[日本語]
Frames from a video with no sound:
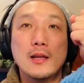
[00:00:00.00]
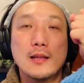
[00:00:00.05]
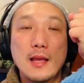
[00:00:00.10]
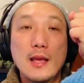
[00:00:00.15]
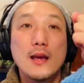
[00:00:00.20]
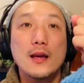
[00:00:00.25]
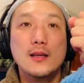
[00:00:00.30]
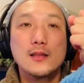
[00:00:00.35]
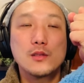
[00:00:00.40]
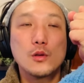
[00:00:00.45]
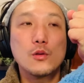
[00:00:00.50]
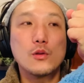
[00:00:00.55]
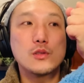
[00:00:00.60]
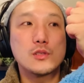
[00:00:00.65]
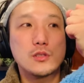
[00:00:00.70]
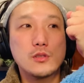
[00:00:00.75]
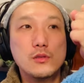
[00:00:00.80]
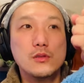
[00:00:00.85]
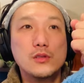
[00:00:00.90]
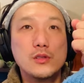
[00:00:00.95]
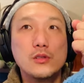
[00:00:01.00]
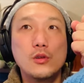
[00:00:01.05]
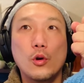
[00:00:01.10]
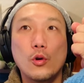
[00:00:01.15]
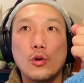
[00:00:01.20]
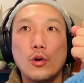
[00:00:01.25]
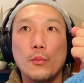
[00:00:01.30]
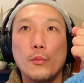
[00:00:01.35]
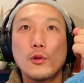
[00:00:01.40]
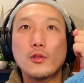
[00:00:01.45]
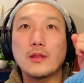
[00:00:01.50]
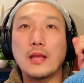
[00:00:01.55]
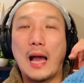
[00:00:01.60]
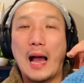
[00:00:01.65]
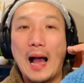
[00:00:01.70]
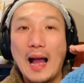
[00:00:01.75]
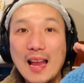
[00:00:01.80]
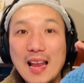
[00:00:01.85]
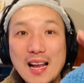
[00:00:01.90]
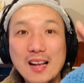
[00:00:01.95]
ね、その集中力を持って
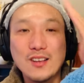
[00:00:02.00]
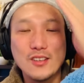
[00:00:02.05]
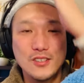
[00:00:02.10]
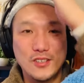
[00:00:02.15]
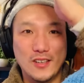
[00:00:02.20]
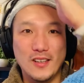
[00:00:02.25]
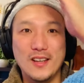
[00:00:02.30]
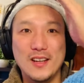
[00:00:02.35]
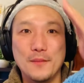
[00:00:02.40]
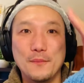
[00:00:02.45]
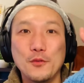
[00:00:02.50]
早く